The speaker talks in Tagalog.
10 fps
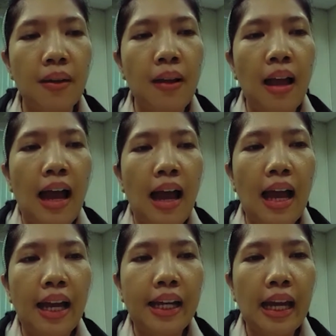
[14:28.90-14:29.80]

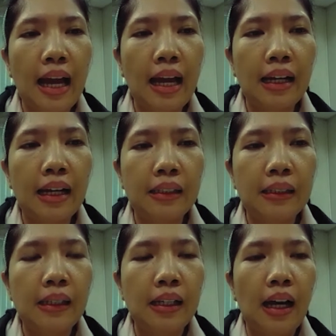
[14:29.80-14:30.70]
ay ang
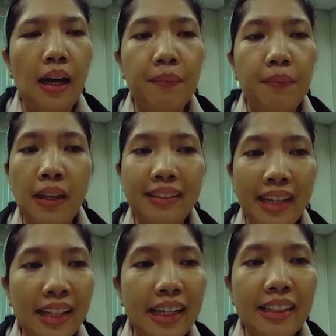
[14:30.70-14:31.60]
um,
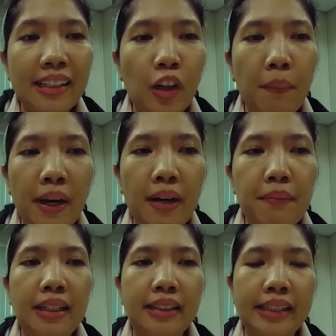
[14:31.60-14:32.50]
data
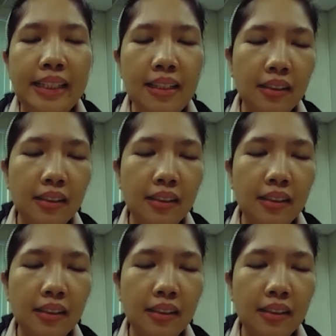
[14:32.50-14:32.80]
interoperability.